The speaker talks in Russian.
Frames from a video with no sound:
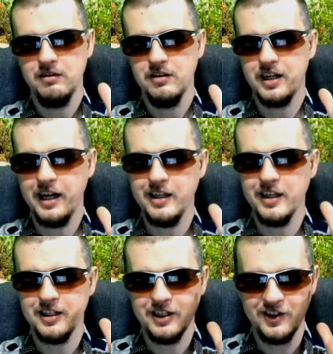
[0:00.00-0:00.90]

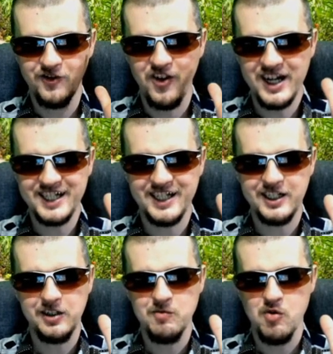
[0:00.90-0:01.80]
конец
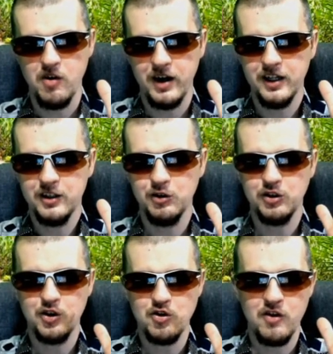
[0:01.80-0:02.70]
27-го, то есть
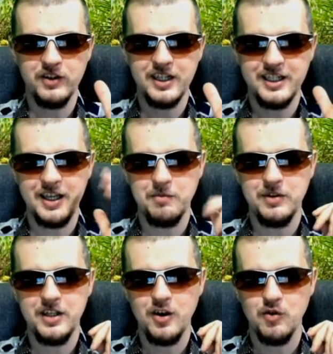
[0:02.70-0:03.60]
ровно 7
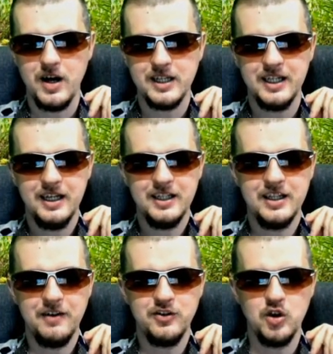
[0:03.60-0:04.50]
дней у вас
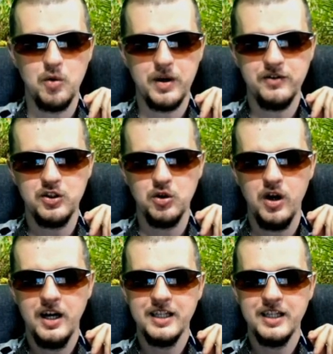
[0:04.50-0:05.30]
на все про все,